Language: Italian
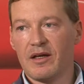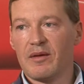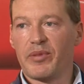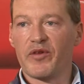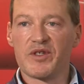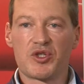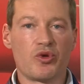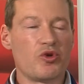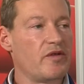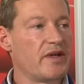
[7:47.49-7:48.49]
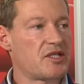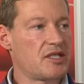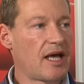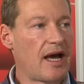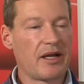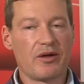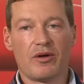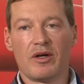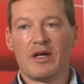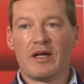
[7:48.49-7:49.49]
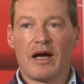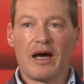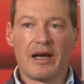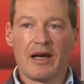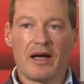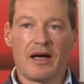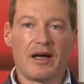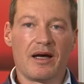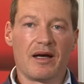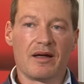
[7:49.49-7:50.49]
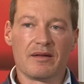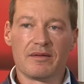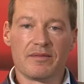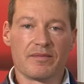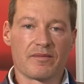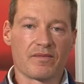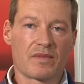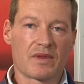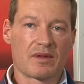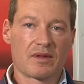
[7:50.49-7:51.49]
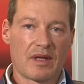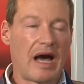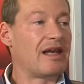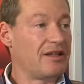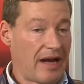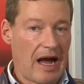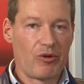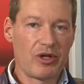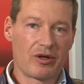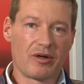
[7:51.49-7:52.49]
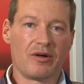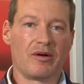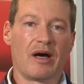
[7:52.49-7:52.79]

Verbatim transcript: professore universitario all'idraulico,